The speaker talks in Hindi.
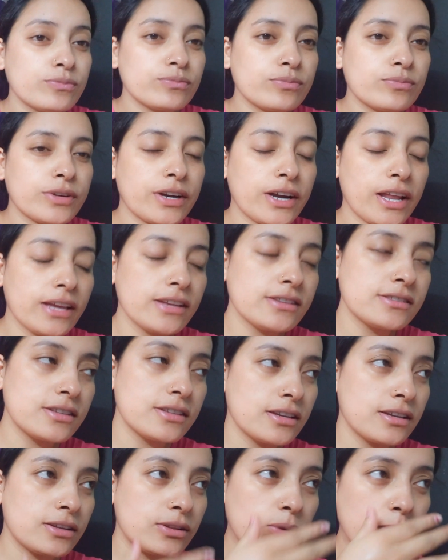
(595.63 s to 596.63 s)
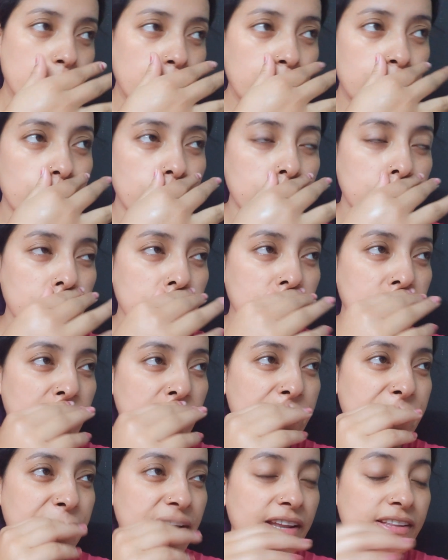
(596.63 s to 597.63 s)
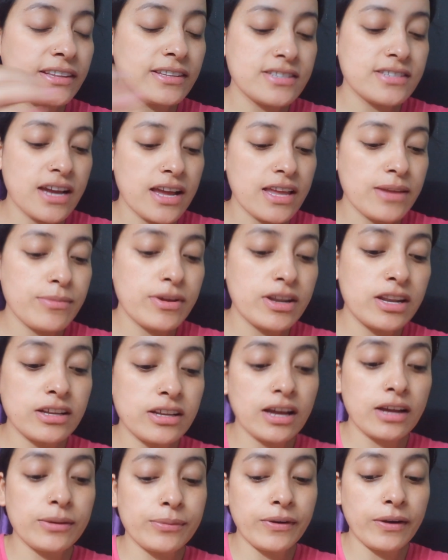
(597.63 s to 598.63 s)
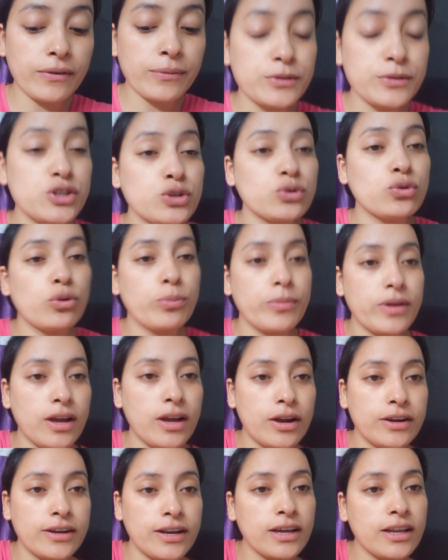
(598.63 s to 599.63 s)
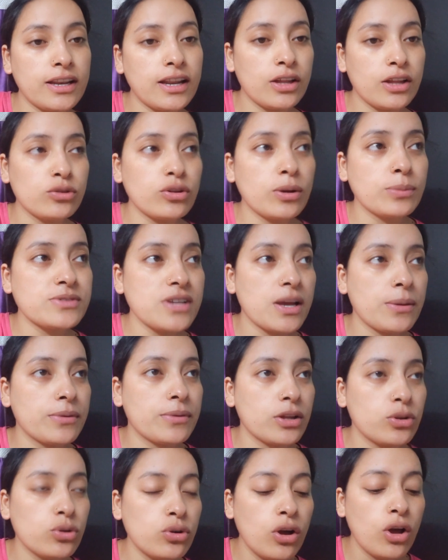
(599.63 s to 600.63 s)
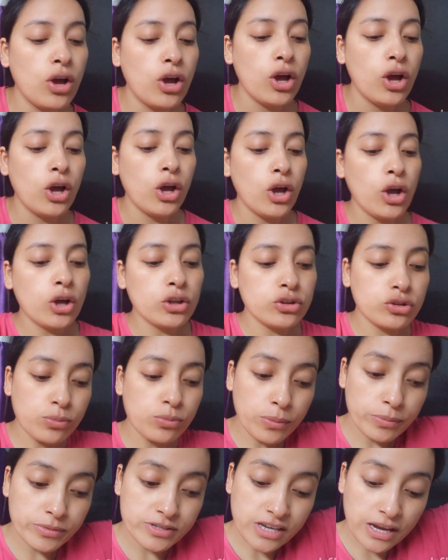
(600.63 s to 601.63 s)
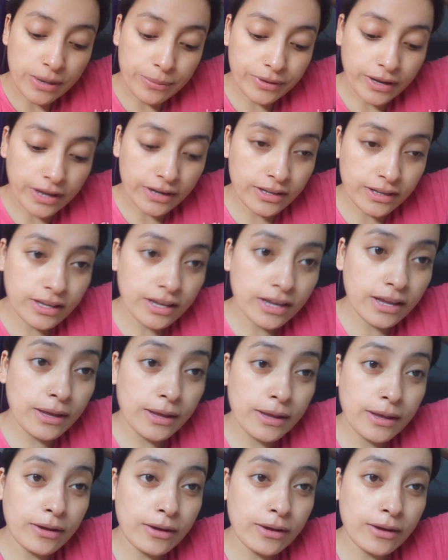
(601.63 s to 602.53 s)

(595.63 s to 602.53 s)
कढ़ाई से तो मम्मी बनाए थे चाय मैंने कहा फटाफट चिकू में अंडा खिला देते हो आप चाय बना दो तो मम्मी चाय बना रही है